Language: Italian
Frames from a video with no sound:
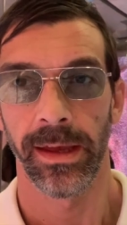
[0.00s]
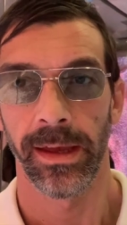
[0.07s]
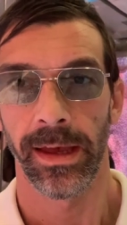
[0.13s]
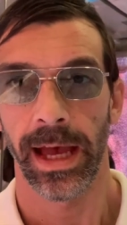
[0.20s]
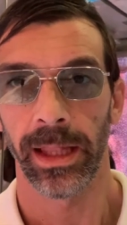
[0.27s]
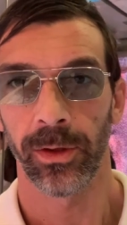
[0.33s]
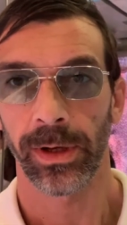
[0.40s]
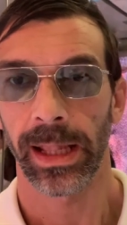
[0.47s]

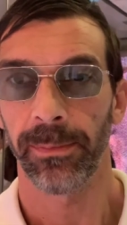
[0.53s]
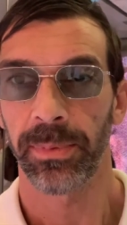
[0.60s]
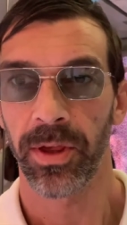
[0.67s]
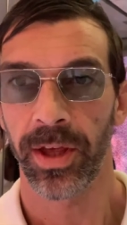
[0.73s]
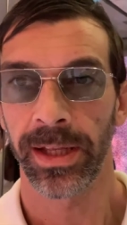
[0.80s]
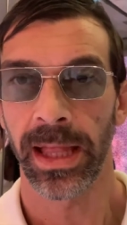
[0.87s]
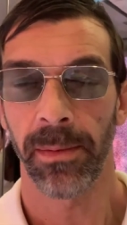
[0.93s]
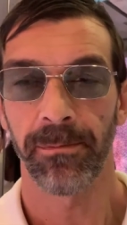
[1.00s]
Allora, la
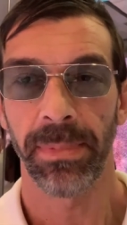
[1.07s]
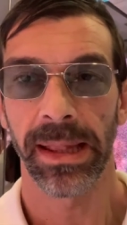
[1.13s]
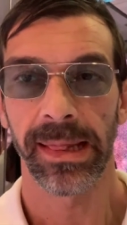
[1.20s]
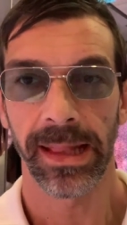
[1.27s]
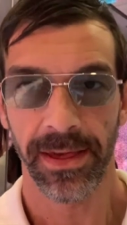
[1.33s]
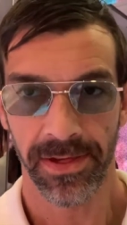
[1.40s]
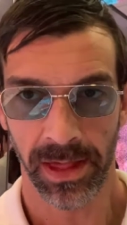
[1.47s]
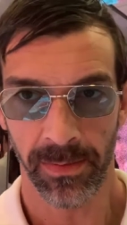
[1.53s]
piscina è
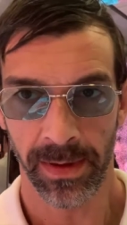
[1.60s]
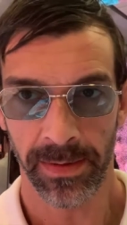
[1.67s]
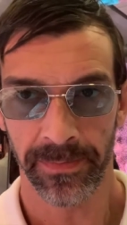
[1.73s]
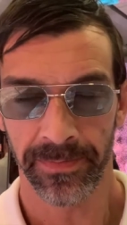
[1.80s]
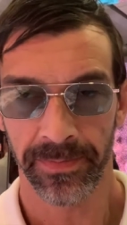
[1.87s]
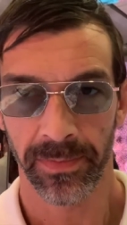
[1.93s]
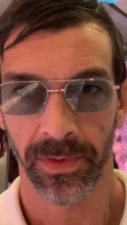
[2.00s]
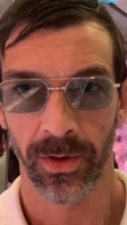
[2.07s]
bellissima,
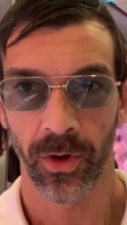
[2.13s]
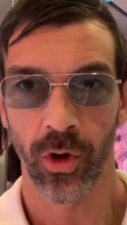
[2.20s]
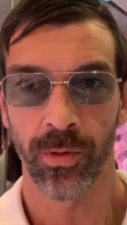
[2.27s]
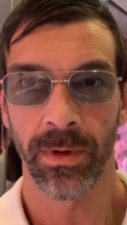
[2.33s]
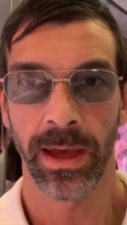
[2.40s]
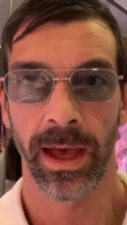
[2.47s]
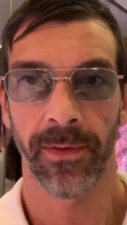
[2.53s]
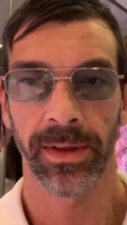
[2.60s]

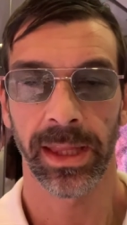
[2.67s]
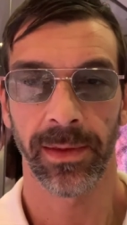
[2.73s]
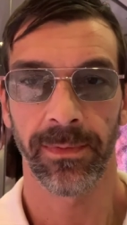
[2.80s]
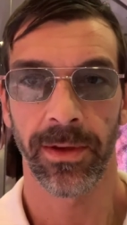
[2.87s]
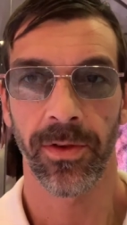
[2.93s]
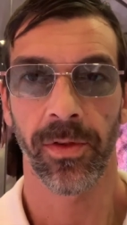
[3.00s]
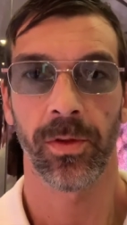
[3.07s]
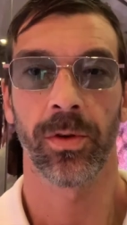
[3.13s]
come avete
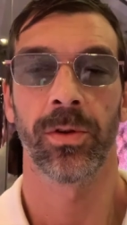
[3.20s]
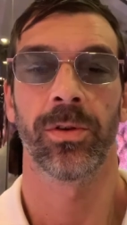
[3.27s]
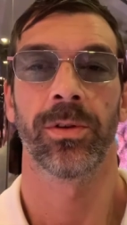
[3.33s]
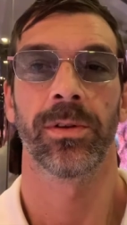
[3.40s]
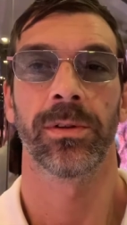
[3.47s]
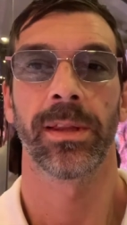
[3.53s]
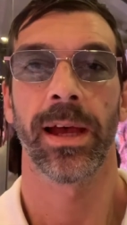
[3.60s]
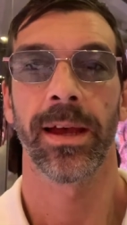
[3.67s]
visto
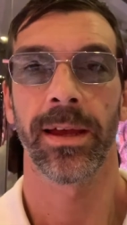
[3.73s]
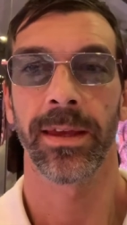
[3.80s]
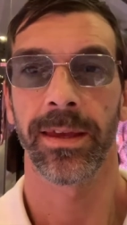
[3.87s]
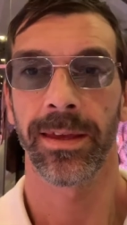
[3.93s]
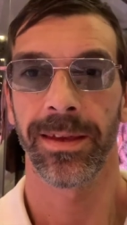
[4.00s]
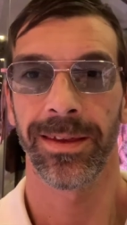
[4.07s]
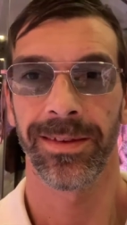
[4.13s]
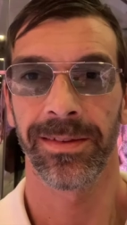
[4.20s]

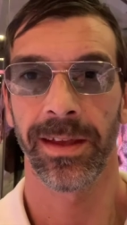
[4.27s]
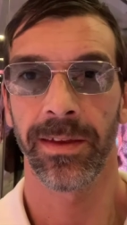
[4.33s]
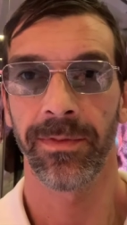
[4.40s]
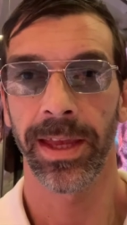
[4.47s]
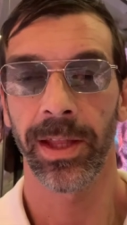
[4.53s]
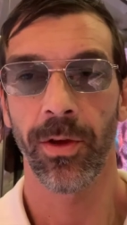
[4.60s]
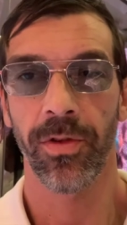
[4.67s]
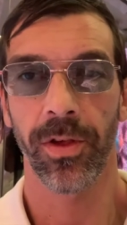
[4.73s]
dai, dai
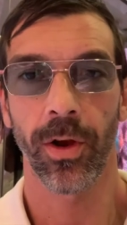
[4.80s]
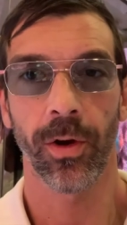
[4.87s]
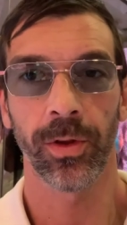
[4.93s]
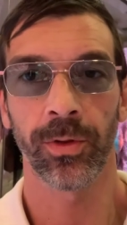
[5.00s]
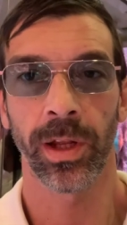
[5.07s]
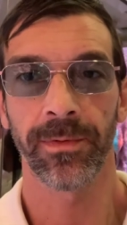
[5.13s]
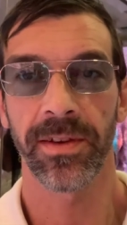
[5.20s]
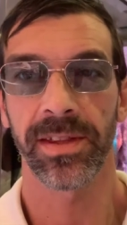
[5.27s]
video, si gode
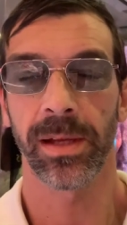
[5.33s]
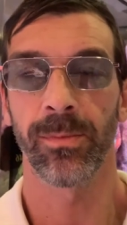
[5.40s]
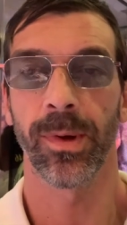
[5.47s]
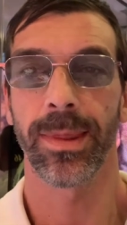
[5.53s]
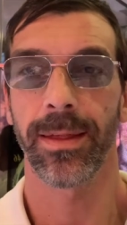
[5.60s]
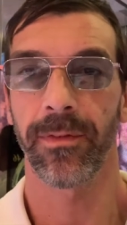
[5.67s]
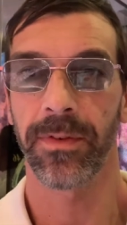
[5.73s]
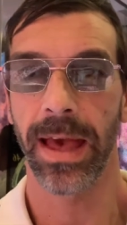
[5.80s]
una vista
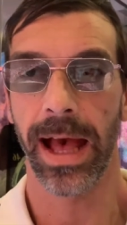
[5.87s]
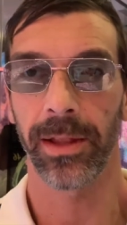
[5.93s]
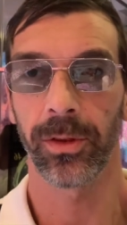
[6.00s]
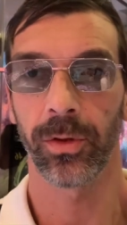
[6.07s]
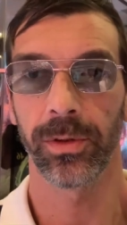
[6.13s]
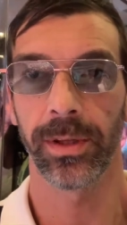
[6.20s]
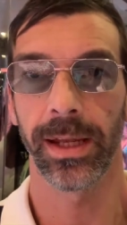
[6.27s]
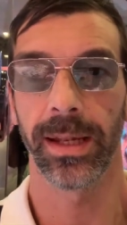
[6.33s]
mozzafiato
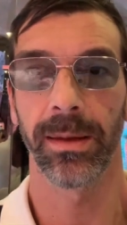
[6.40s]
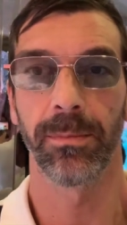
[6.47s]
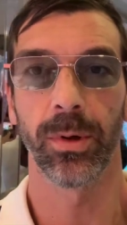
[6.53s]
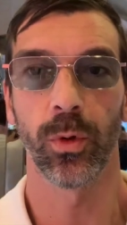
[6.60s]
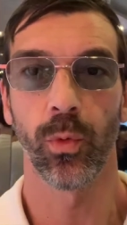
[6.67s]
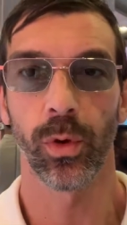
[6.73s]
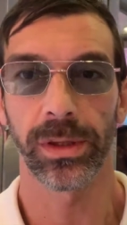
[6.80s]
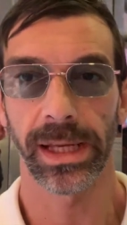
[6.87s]
del Blue
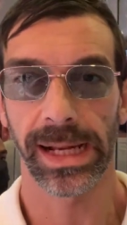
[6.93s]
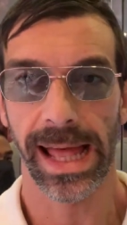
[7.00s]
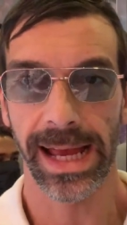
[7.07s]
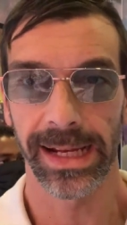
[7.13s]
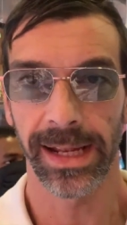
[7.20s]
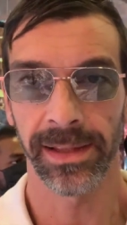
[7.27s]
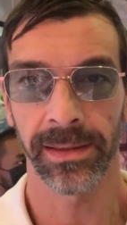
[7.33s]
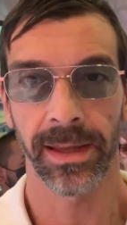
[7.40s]
Water
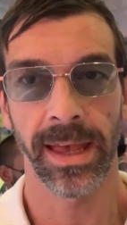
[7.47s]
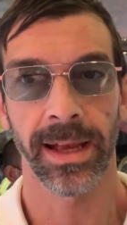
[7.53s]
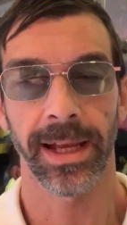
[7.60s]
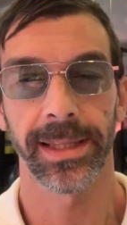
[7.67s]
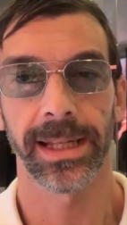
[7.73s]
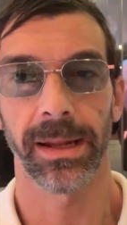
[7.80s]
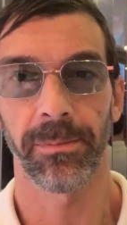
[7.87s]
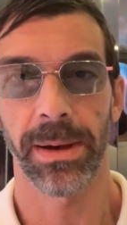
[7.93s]
Island e anche
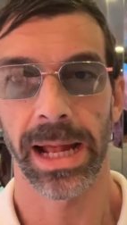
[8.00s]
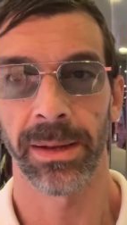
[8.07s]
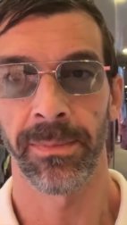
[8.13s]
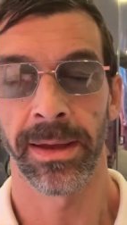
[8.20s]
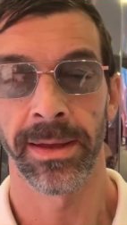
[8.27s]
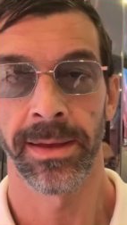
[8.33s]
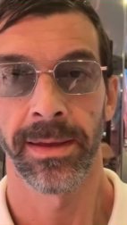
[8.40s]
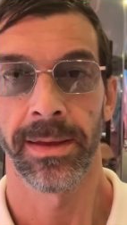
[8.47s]
della
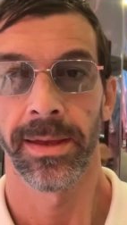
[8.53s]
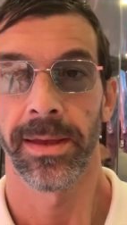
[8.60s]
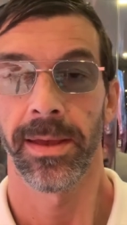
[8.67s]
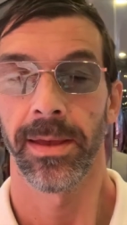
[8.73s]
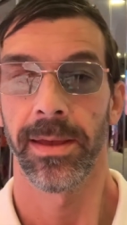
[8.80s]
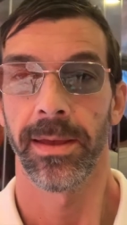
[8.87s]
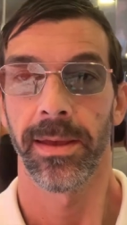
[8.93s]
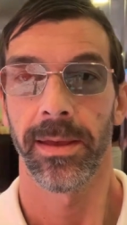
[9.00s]
Palma.
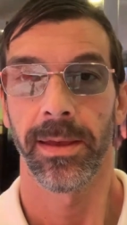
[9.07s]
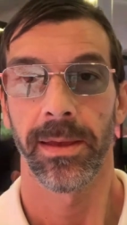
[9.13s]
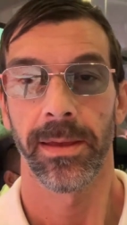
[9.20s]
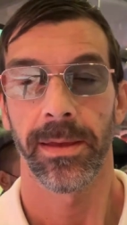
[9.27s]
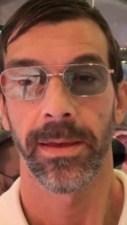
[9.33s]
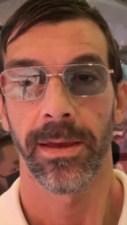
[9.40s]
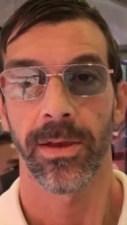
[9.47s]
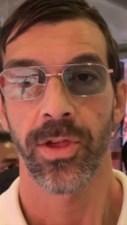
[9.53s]

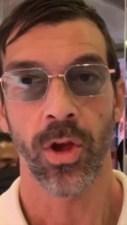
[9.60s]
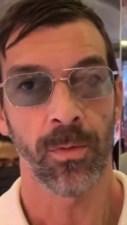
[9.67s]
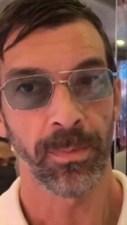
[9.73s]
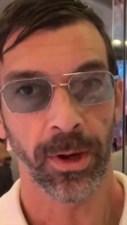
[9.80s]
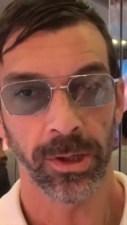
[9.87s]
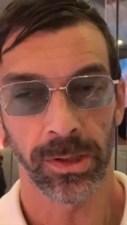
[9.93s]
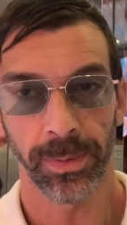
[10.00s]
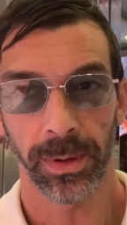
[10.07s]
C'è un
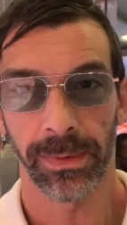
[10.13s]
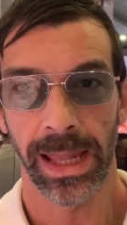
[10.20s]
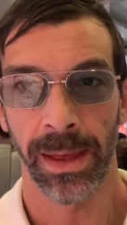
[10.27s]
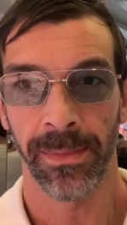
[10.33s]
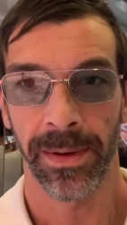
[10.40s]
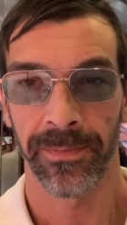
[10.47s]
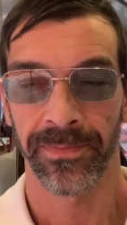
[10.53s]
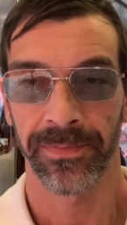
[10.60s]
piccolo
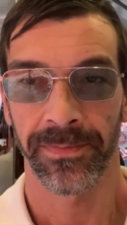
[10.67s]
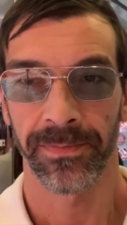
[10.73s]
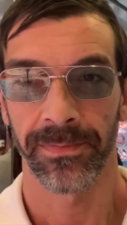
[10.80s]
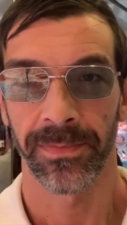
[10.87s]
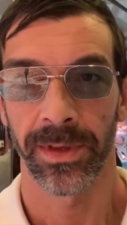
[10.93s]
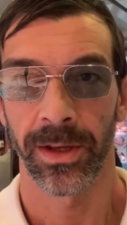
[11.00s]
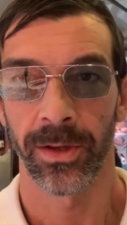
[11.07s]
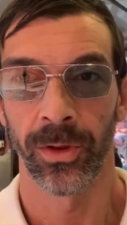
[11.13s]
problema,
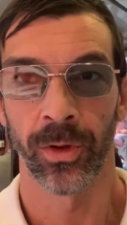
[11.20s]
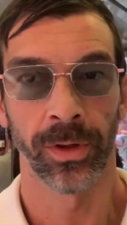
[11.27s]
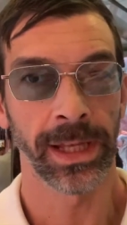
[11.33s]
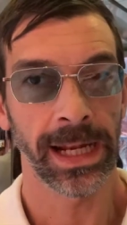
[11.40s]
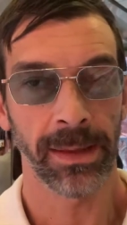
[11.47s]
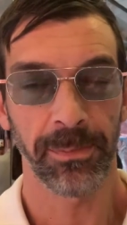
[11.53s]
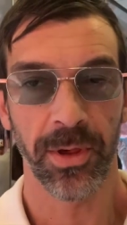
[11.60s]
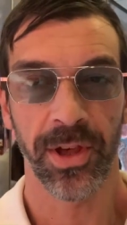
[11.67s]
non è
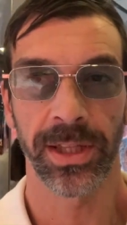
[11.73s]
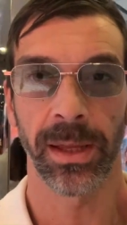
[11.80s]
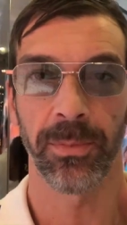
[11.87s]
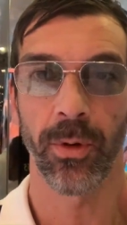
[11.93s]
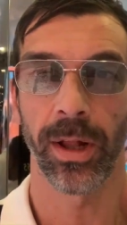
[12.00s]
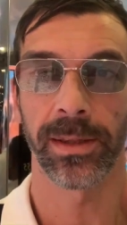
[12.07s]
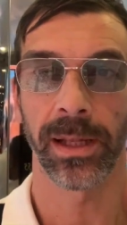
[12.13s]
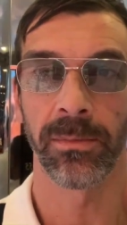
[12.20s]
la piscina più
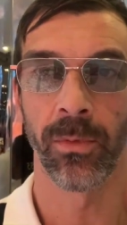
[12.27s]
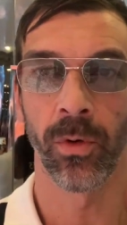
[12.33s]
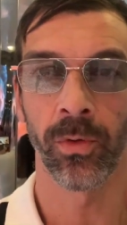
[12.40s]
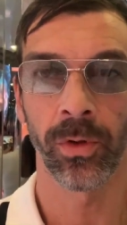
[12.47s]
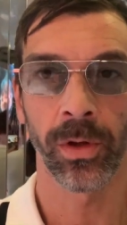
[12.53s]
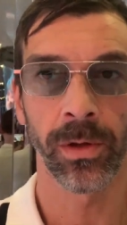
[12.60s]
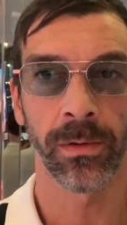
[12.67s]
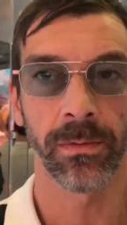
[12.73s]
alta al
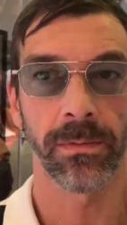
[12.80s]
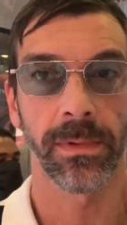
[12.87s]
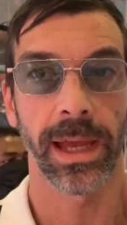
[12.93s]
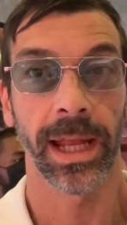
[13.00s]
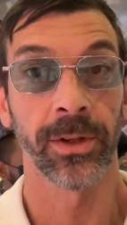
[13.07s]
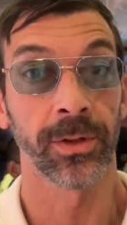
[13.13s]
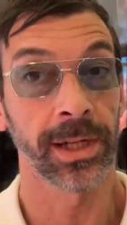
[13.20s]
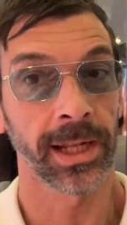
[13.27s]
mondo e
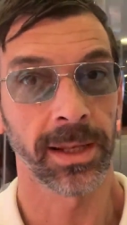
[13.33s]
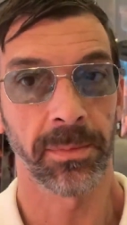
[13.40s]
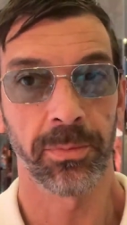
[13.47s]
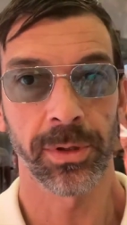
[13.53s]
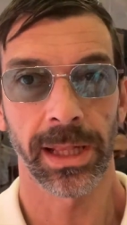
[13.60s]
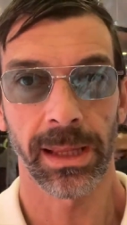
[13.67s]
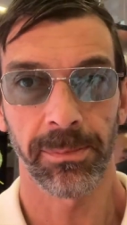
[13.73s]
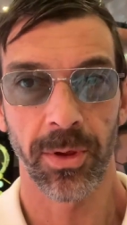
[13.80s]
non è
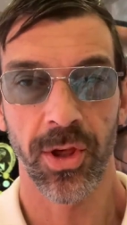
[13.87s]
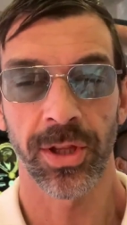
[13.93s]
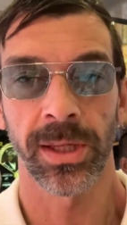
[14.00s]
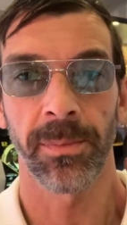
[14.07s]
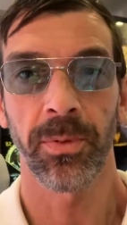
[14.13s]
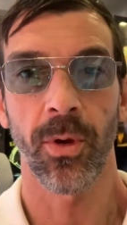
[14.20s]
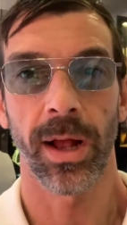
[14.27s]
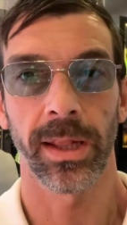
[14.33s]
neppure la piscina
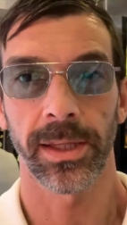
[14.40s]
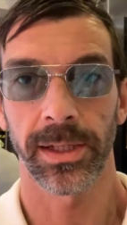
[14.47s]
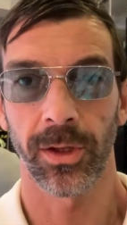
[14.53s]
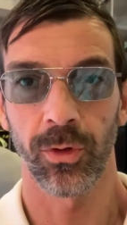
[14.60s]
più alta di